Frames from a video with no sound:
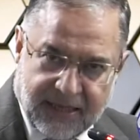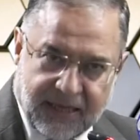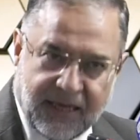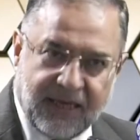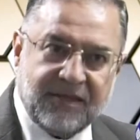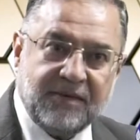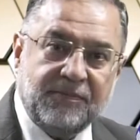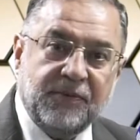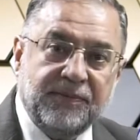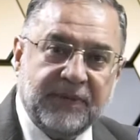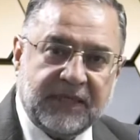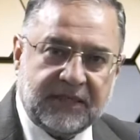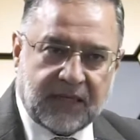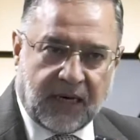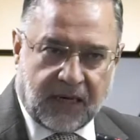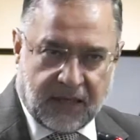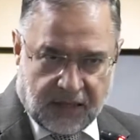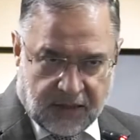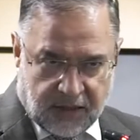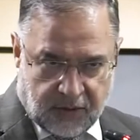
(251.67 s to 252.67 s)
هذه مما
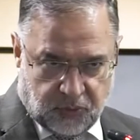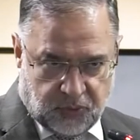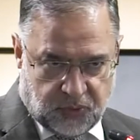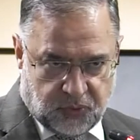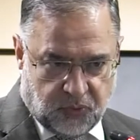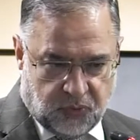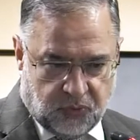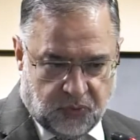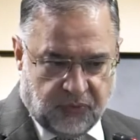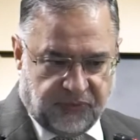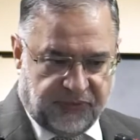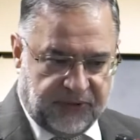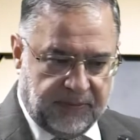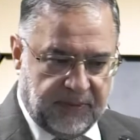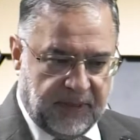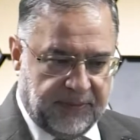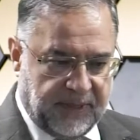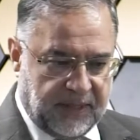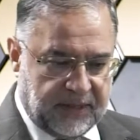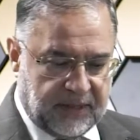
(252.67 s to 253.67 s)
تأخر نزوله
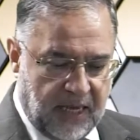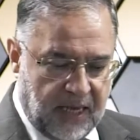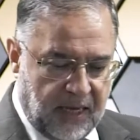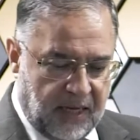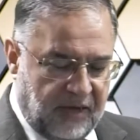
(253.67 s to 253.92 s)
فيما بعد